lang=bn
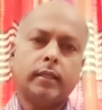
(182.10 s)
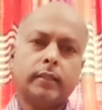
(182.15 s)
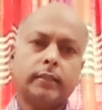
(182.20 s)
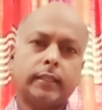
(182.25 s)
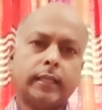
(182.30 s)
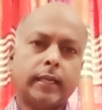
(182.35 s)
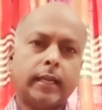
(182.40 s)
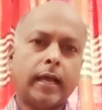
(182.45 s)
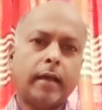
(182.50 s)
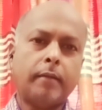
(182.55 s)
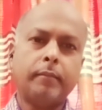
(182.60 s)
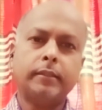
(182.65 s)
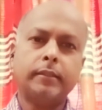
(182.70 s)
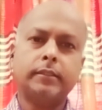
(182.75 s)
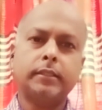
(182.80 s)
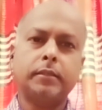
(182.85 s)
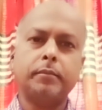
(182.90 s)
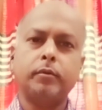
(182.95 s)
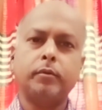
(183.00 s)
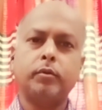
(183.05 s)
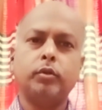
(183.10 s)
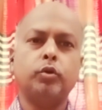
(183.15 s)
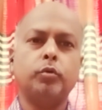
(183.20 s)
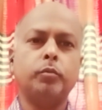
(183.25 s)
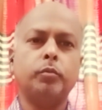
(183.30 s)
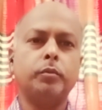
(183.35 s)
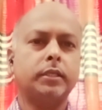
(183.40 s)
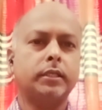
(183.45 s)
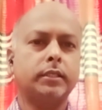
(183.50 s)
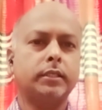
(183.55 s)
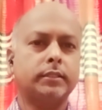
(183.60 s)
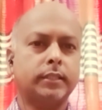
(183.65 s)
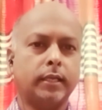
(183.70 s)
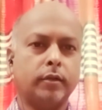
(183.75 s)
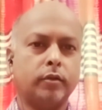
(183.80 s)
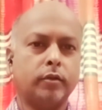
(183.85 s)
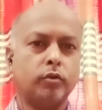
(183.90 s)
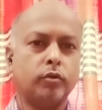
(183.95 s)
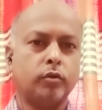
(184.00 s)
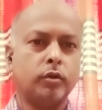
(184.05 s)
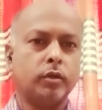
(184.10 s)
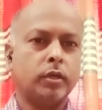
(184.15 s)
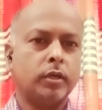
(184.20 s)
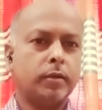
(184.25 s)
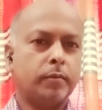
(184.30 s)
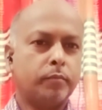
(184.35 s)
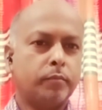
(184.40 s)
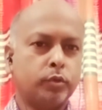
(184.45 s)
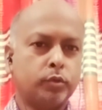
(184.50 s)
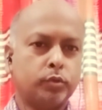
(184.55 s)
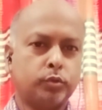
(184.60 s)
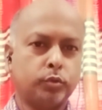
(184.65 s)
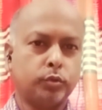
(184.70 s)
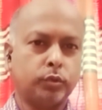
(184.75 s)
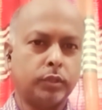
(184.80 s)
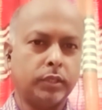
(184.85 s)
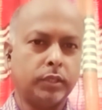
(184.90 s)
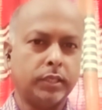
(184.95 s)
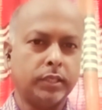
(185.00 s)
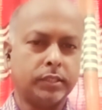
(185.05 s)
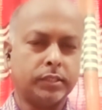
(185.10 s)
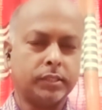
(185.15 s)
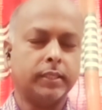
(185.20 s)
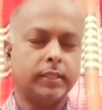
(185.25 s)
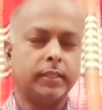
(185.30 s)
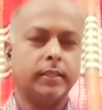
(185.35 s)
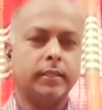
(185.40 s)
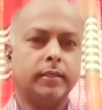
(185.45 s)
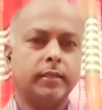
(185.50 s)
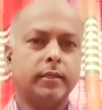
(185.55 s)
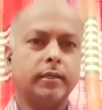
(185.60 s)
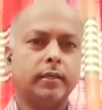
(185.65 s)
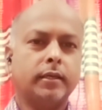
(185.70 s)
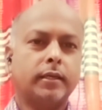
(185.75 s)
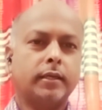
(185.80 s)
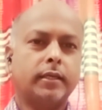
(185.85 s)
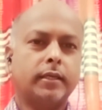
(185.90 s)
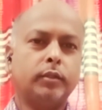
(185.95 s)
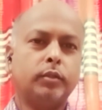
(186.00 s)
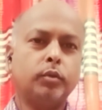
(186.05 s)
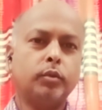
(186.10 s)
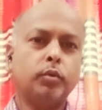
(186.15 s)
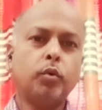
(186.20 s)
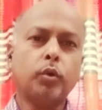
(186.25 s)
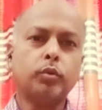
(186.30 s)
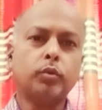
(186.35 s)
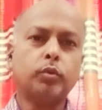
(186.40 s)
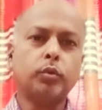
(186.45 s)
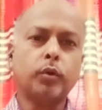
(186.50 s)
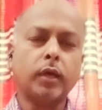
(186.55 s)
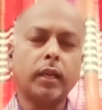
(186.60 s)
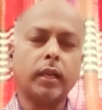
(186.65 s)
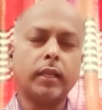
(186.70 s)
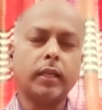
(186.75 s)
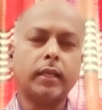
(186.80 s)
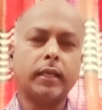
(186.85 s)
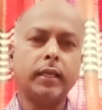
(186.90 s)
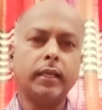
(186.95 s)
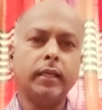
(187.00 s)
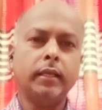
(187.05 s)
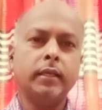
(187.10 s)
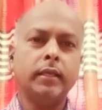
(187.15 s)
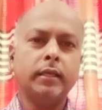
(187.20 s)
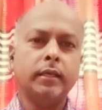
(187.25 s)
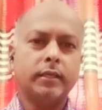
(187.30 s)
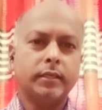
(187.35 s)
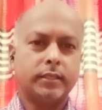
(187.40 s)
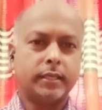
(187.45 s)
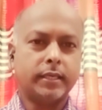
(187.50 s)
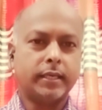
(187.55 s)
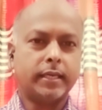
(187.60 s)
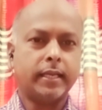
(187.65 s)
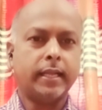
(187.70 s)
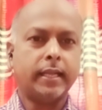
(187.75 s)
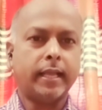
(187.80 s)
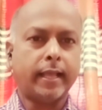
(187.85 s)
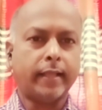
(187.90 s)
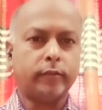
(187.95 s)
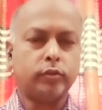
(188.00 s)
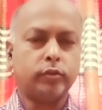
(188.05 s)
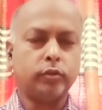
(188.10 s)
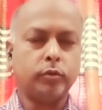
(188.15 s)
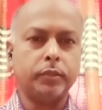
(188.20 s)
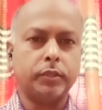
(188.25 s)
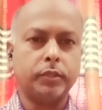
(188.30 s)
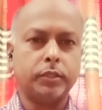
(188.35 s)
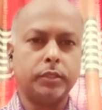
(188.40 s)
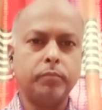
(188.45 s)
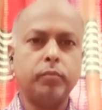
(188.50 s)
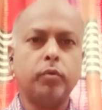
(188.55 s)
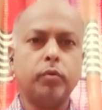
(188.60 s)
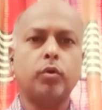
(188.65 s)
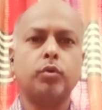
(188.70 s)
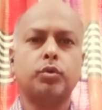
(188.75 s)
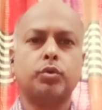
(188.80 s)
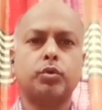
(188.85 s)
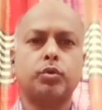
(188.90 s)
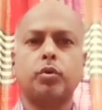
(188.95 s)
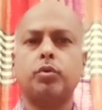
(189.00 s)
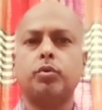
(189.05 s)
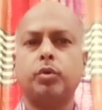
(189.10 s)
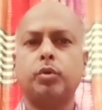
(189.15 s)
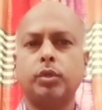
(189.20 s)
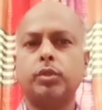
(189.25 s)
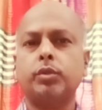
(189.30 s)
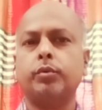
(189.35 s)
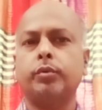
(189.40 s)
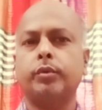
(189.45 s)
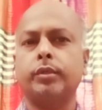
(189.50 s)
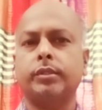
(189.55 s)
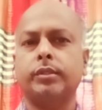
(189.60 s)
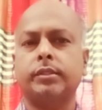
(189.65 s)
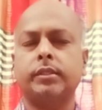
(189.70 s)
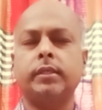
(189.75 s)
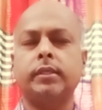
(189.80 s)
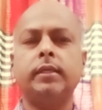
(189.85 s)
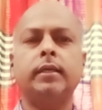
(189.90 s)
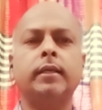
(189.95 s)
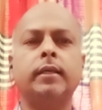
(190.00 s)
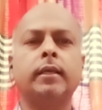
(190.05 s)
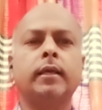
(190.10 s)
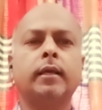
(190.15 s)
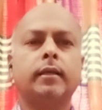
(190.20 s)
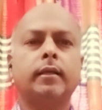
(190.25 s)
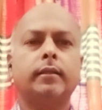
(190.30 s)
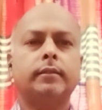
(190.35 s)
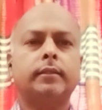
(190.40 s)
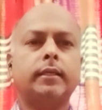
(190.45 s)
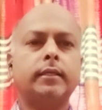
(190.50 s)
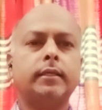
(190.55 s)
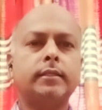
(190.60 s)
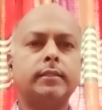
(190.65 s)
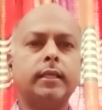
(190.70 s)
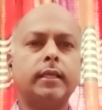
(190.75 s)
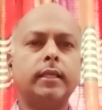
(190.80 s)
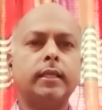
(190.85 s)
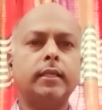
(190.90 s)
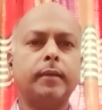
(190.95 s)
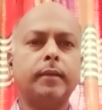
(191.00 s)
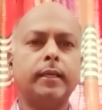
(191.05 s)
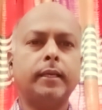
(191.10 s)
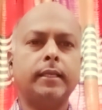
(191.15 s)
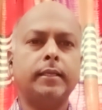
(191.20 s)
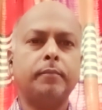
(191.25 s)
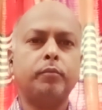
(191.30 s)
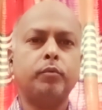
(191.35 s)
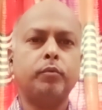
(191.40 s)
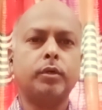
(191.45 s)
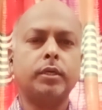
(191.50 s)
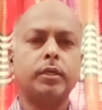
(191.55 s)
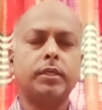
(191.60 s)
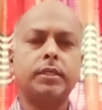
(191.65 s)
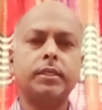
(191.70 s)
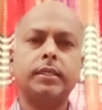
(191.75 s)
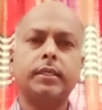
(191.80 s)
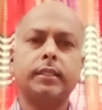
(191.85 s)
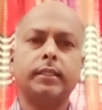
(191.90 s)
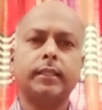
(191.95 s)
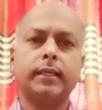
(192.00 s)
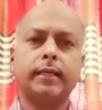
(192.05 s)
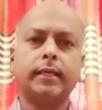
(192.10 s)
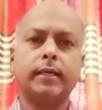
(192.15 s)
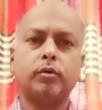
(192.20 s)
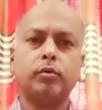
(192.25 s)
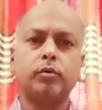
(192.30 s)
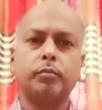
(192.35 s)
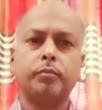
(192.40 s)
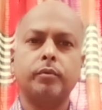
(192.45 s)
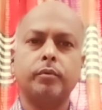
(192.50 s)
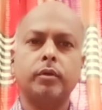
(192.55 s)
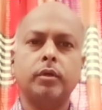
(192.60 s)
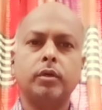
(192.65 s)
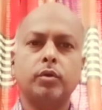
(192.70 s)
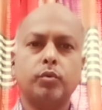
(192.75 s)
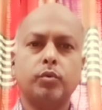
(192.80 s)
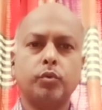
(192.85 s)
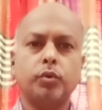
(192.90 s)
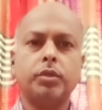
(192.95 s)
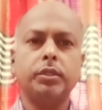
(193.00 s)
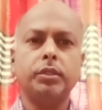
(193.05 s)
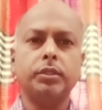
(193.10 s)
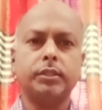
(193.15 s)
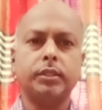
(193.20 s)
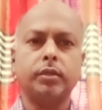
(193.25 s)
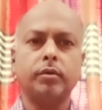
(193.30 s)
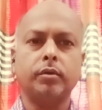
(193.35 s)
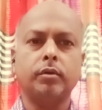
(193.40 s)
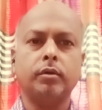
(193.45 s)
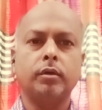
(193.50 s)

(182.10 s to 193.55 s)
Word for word: তারা হামাসের বিরুদ্ধে অভিযান চালানোর প্রস্তুতি নিয়েছে কিন্তু গতকালকে সেখানে এত বেশি বড় সংঘর্ষ হয়েছে যে ইসরায়েলি বাহিনীর পক্ষে টিকে থাকা খুব কঠিন ছিল